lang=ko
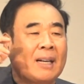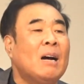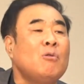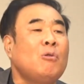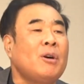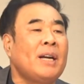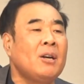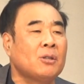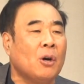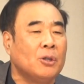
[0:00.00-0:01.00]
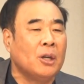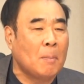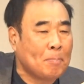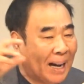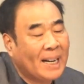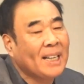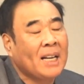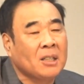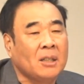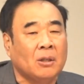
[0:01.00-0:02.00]
강권하여 성령이 말하게
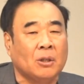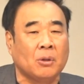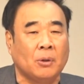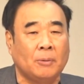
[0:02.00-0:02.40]
하시는 것이죠.